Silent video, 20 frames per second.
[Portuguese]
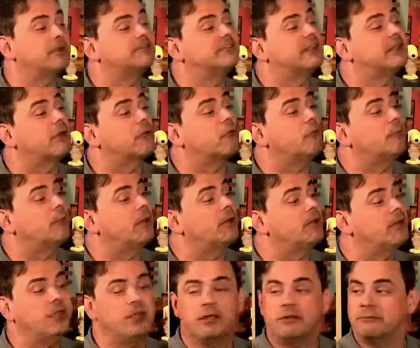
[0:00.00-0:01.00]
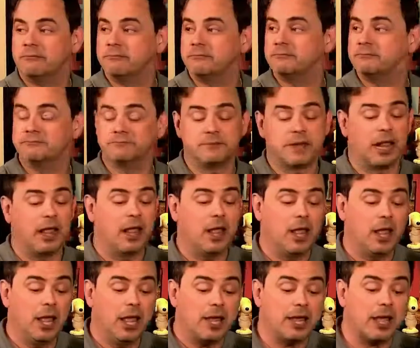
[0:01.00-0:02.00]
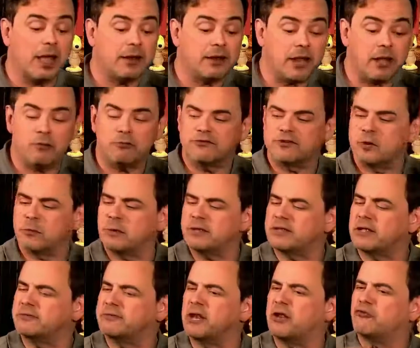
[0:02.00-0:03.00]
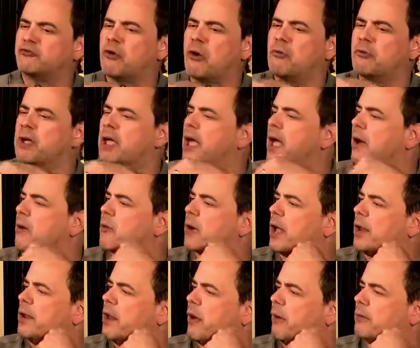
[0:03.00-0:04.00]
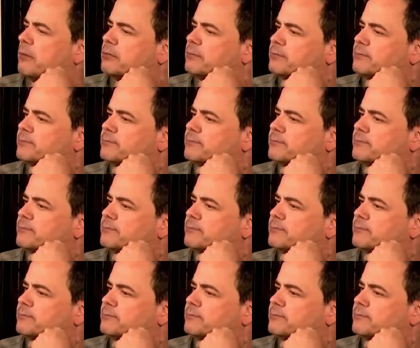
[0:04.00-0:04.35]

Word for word: é o presidente da companhia. Canal 53, qual que é o canal?